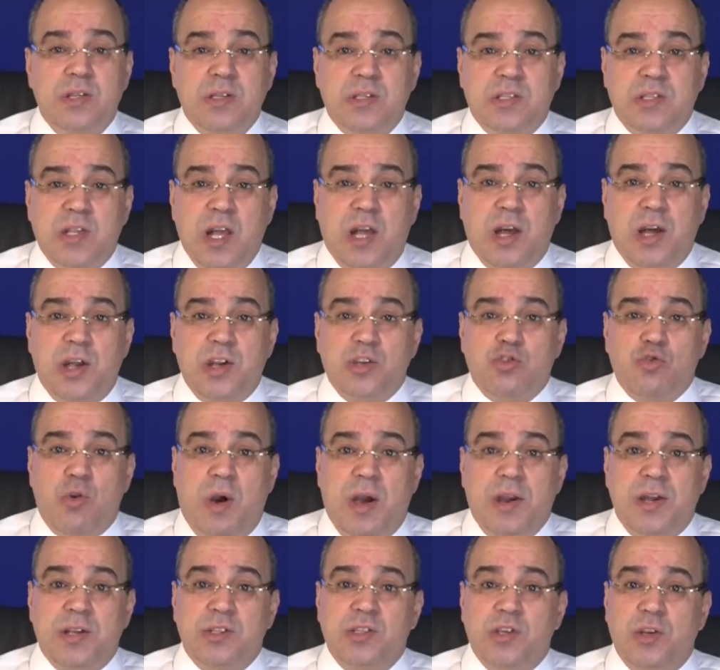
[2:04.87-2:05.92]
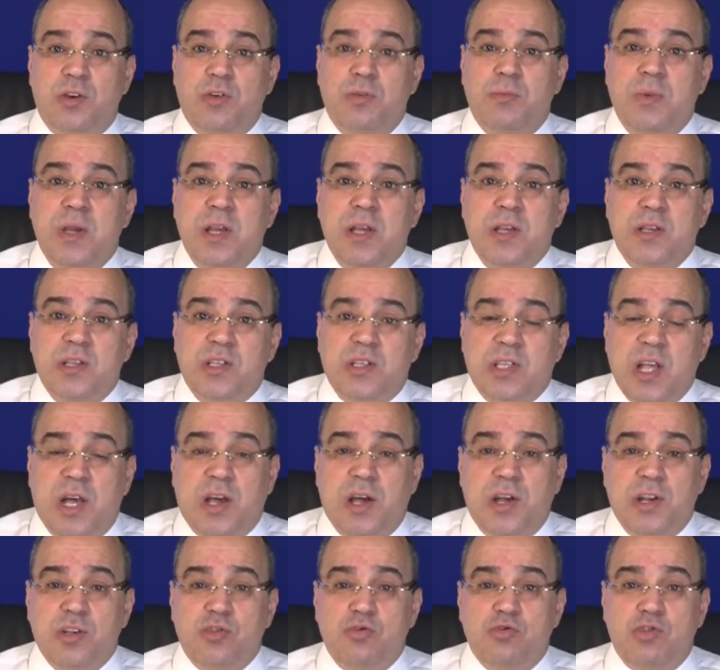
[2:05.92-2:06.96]
استخرجوا عناصرهم
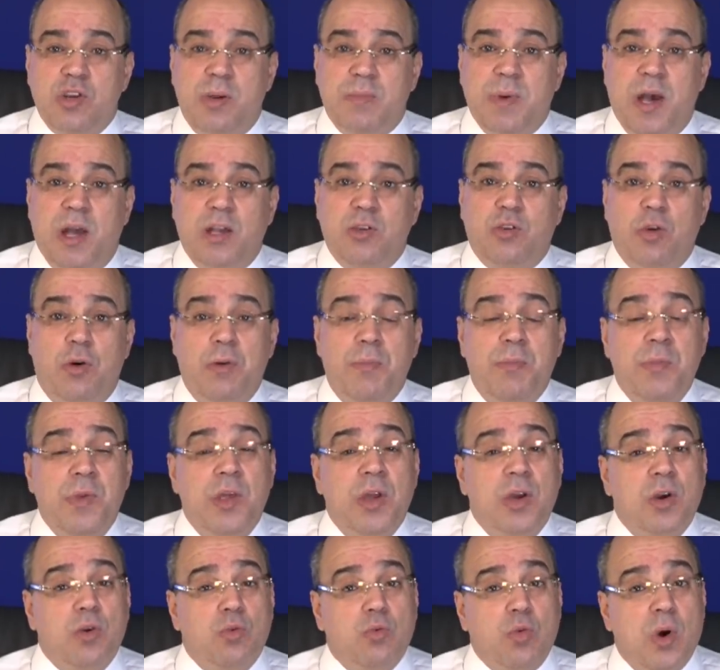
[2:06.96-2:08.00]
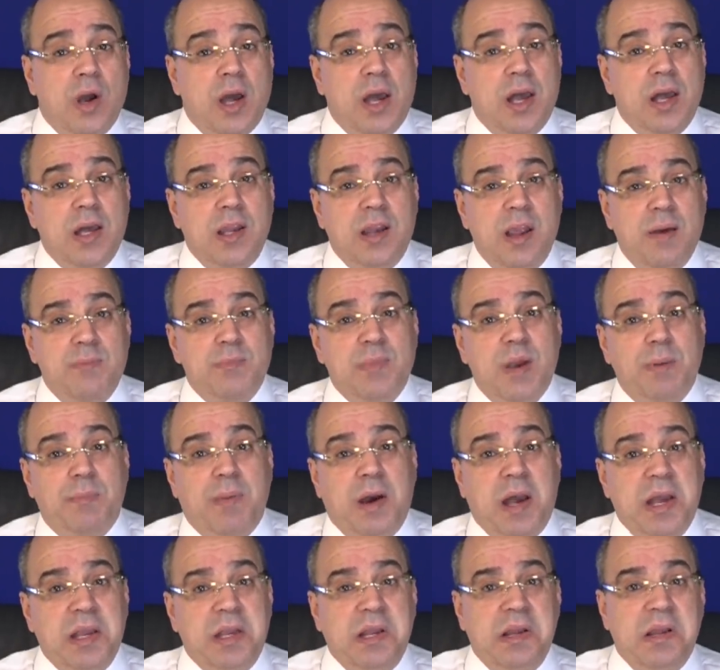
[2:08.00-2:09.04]
استخرجوا جماعتهم ولم
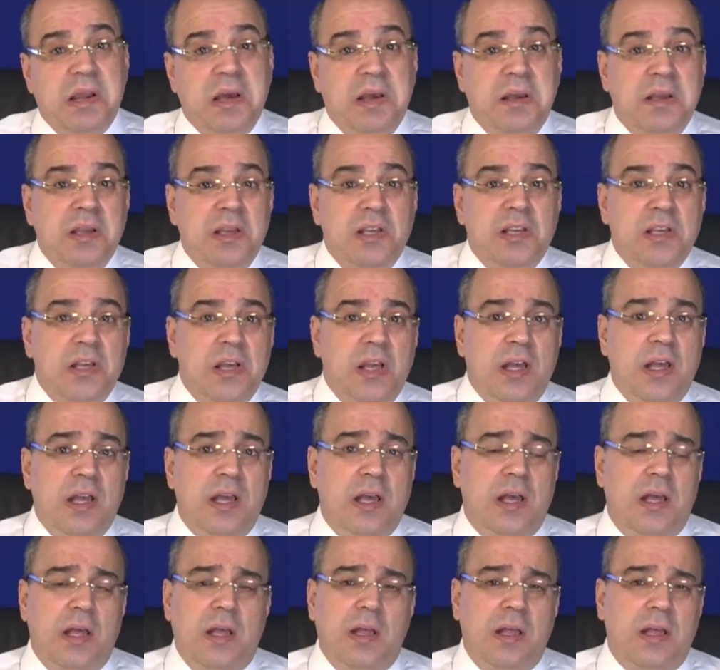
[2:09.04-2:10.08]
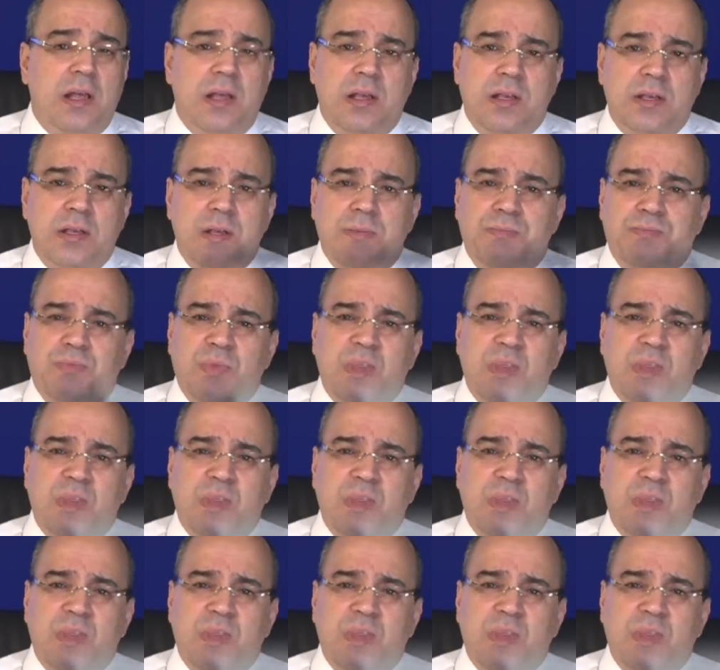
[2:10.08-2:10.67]
يبقى الا آه،